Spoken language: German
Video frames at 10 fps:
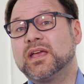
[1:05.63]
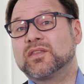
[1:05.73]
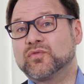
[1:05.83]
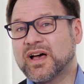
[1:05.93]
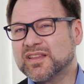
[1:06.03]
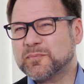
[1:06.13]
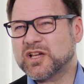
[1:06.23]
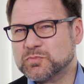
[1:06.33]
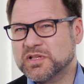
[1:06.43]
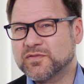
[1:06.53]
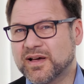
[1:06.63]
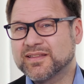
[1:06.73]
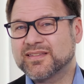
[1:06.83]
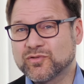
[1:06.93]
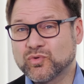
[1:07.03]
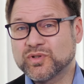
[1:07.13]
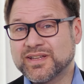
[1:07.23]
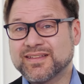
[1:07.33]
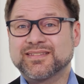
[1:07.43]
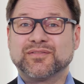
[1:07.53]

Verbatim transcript: So war es beispielsweise so, dass